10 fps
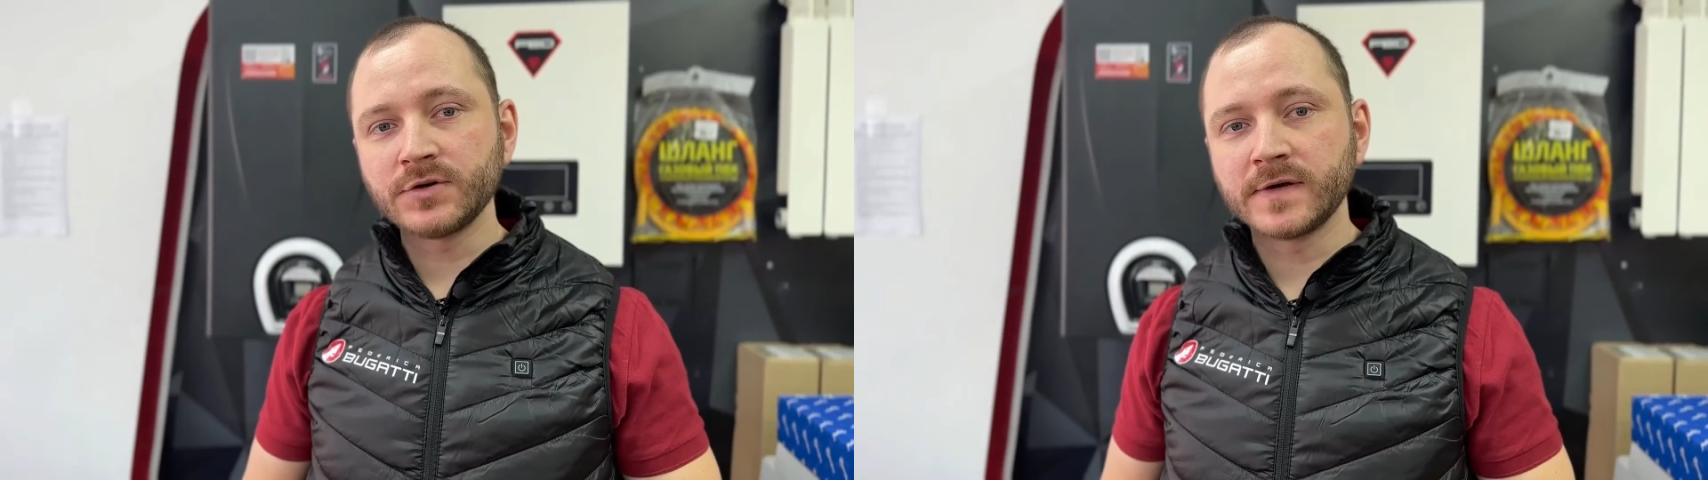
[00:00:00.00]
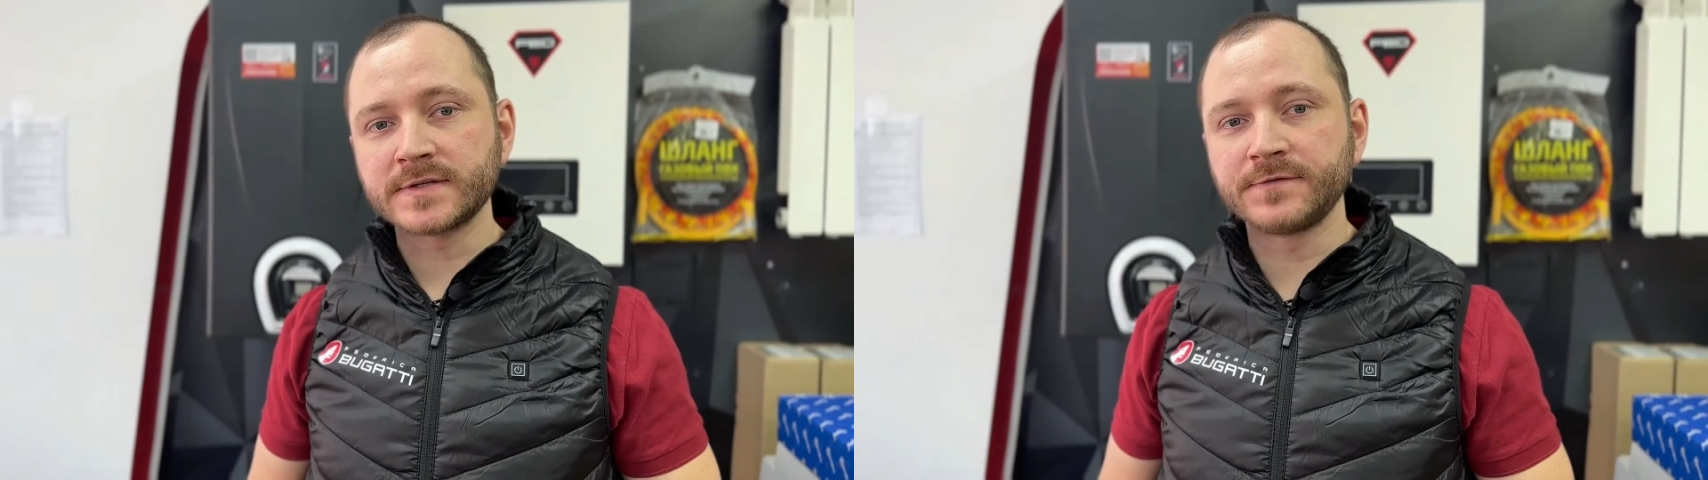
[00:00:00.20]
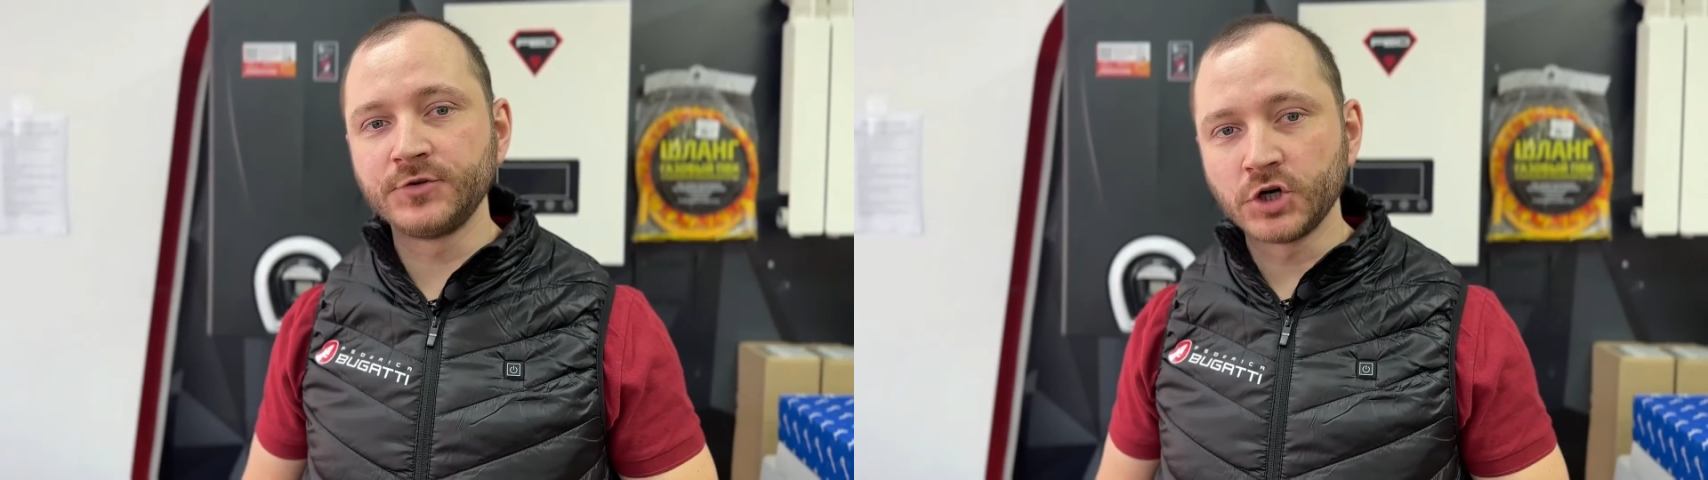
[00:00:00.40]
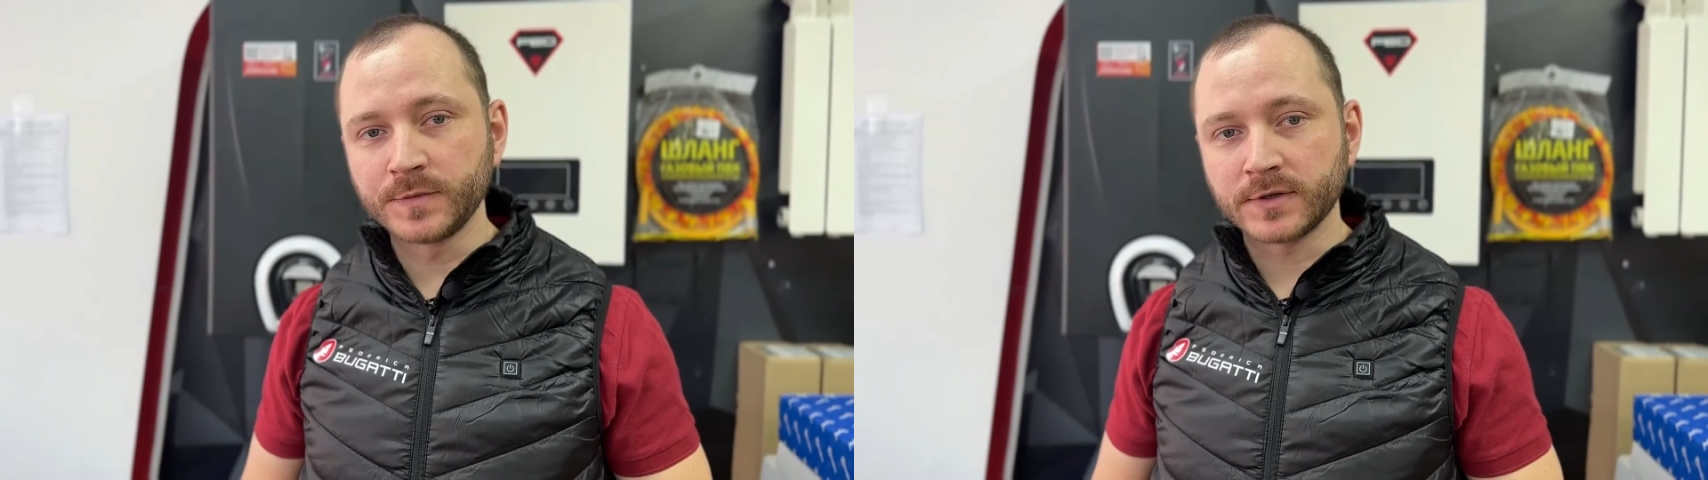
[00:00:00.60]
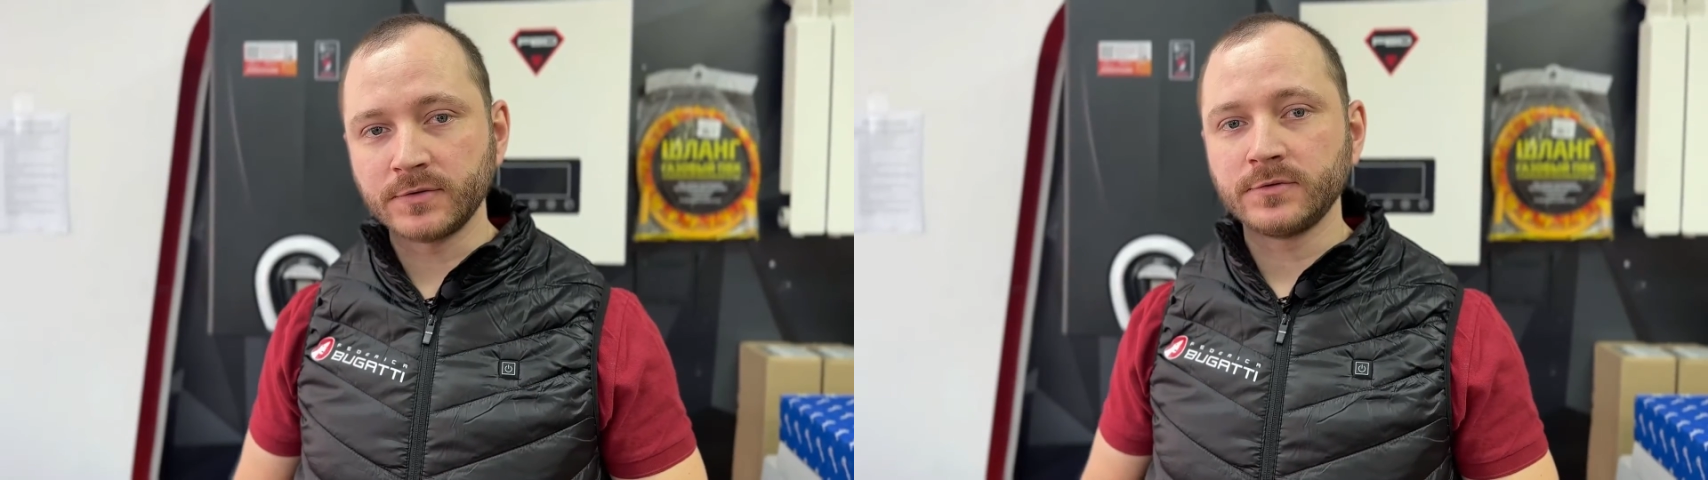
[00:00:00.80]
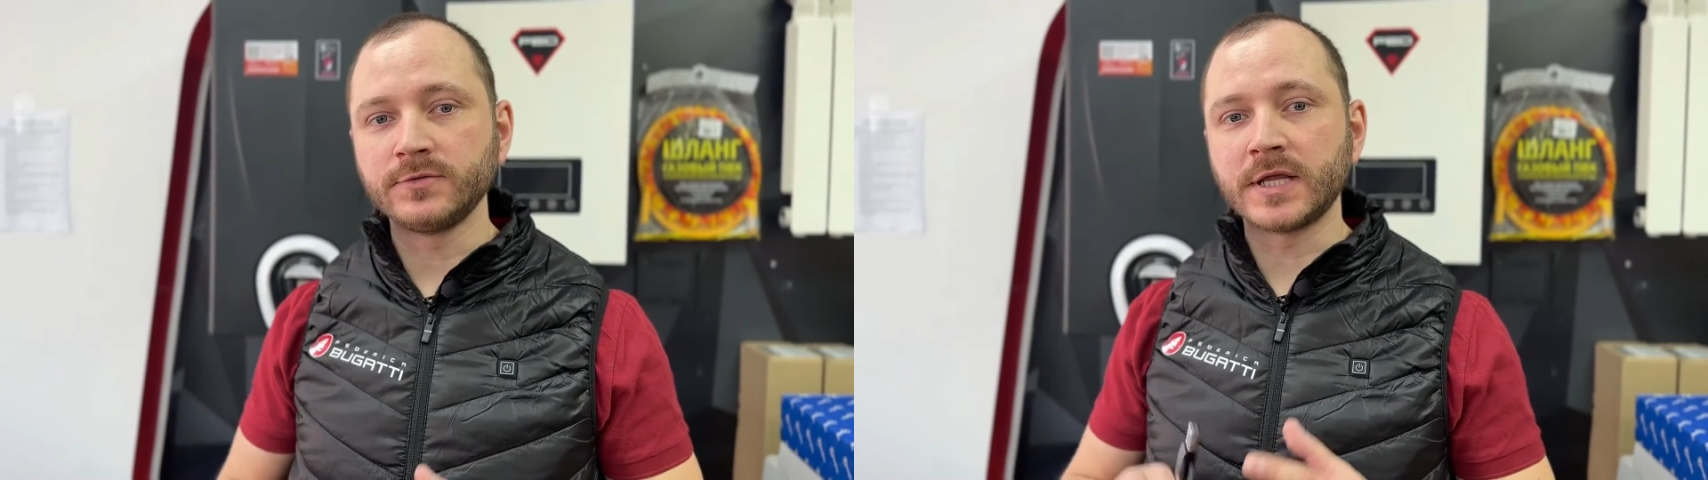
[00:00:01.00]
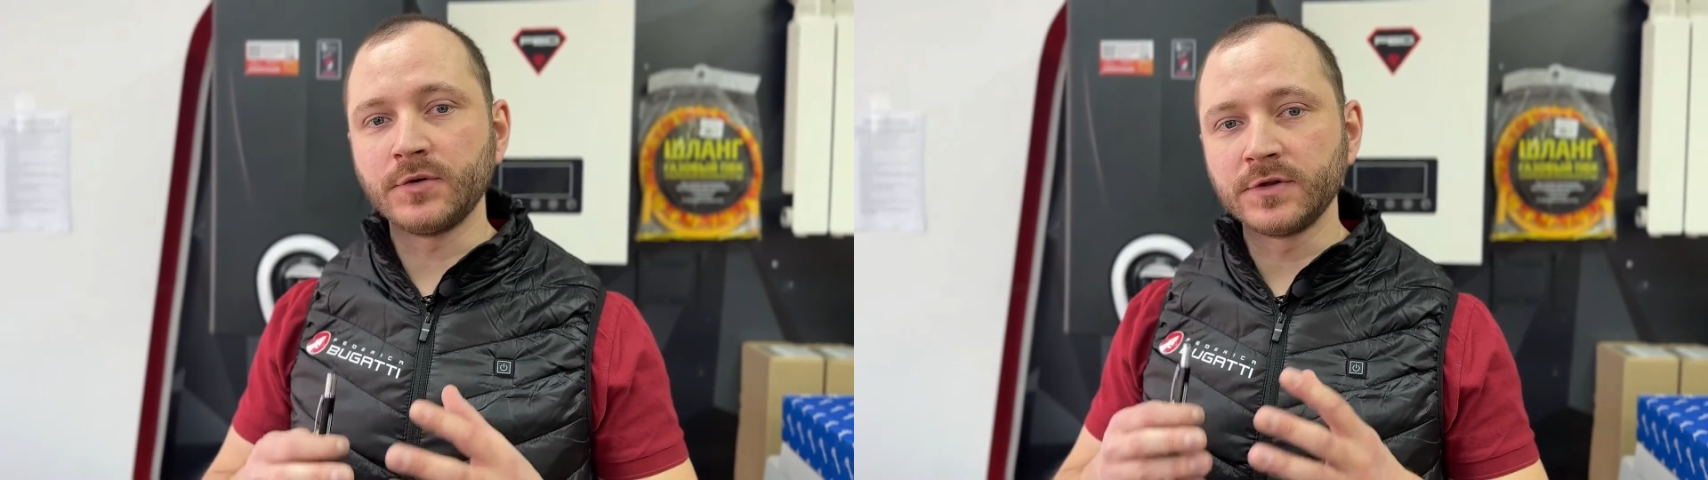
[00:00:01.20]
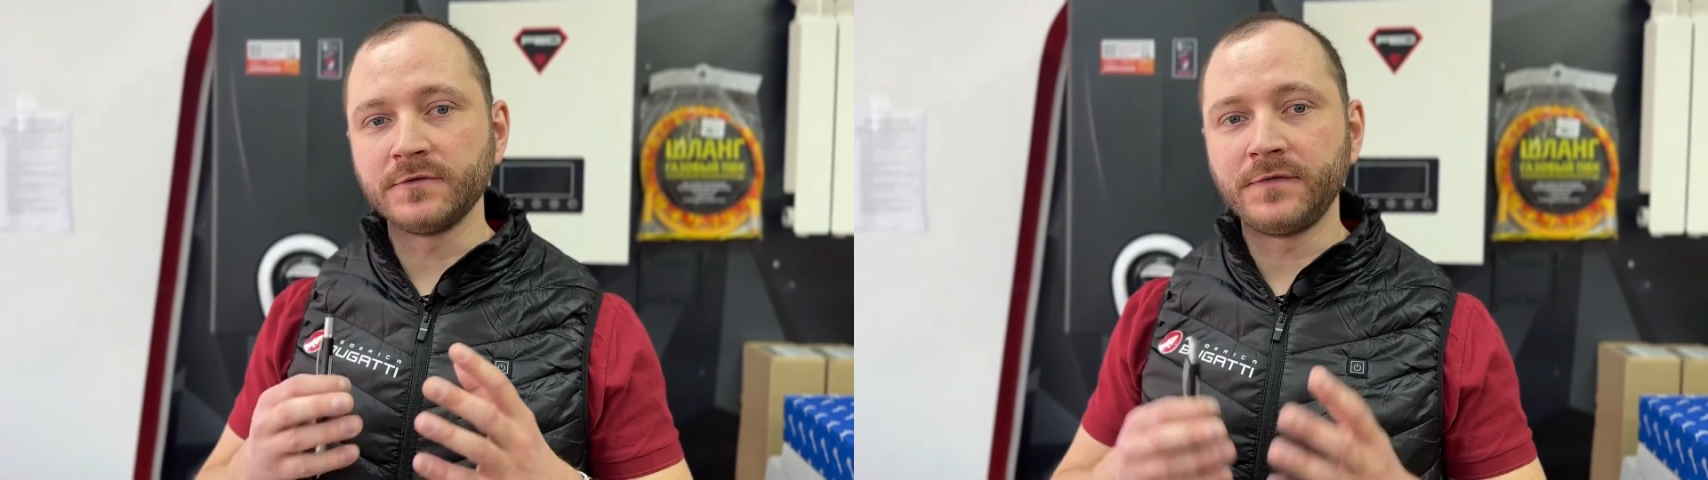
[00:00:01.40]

у вас в доме установлен